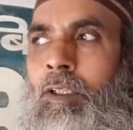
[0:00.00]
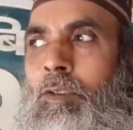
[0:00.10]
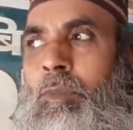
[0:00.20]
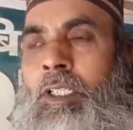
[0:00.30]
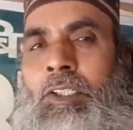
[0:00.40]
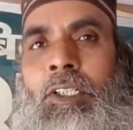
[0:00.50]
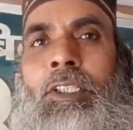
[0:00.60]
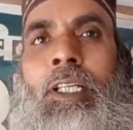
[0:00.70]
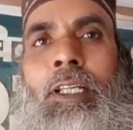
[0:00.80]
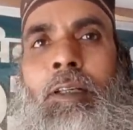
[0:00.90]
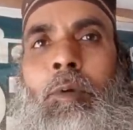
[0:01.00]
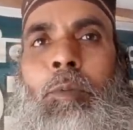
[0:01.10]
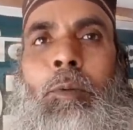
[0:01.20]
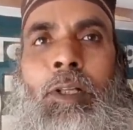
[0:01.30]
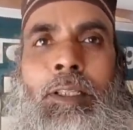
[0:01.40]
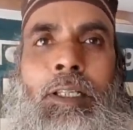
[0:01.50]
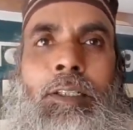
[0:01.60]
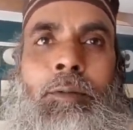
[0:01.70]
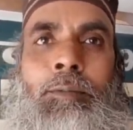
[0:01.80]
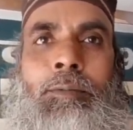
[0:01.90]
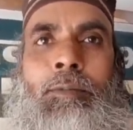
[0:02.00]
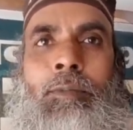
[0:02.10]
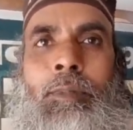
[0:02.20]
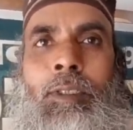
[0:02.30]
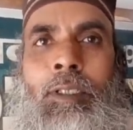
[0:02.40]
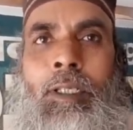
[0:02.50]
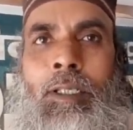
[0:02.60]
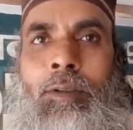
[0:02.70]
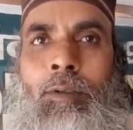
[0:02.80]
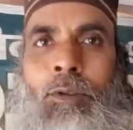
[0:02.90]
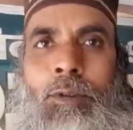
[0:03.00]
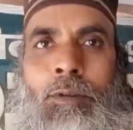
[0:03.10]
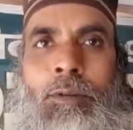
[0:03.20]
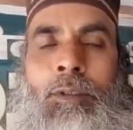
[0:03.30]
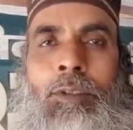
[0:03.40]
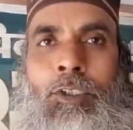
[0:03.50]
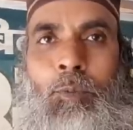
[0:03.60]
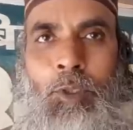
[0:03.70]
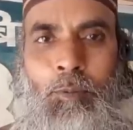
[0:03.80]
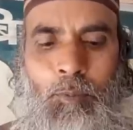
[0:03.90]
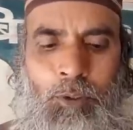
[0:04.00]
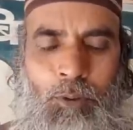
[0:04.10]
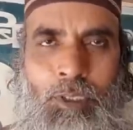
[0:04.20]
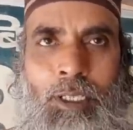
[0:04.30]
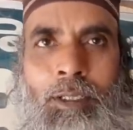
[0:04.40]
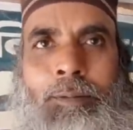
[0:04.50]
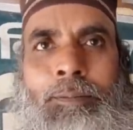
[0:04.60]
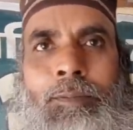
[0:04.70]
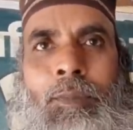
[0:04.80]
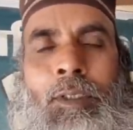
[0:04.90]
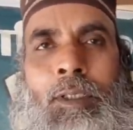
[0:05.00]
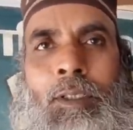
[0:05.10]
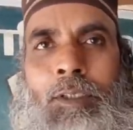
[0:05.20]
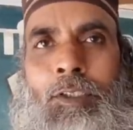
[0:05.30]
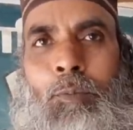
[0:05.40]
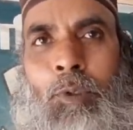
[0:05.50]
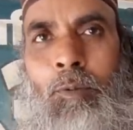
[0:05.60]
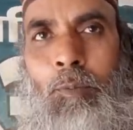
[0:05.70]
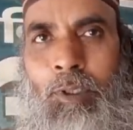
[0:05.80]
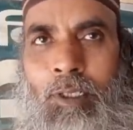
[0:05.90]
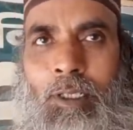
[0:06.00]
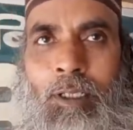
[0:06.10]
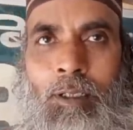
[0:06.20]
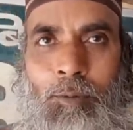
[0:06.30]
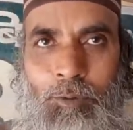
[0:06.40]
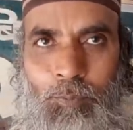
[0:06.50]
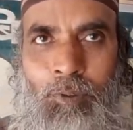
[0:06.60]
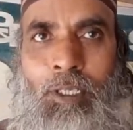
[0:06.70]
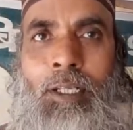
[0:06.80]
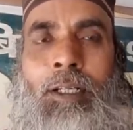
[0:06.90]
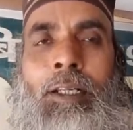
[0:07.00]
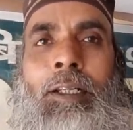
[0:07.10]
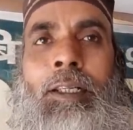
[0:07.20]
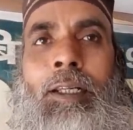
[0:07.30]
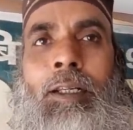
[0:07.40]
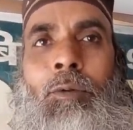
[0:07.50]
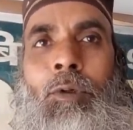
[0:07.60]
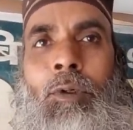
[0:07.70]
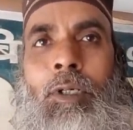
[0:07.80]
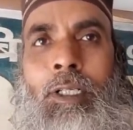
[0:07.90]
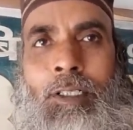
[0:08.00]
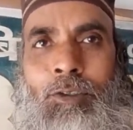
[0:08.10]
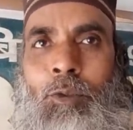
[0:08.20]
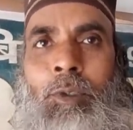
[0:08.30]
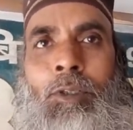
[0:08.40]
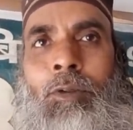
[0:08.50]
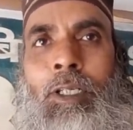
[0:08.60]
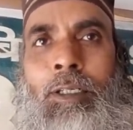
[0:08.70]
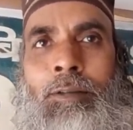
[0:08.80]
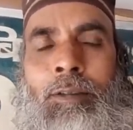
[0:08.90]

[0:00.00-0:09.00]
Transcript: इसमें तीन तरह के बम्फर बनाते हैं जी हम एक तो सिंपल बम्फर होता है सिंपल बम्फर का अब जो फ़िलहाल का रेट है वो अट्ठासी रुपये किलो है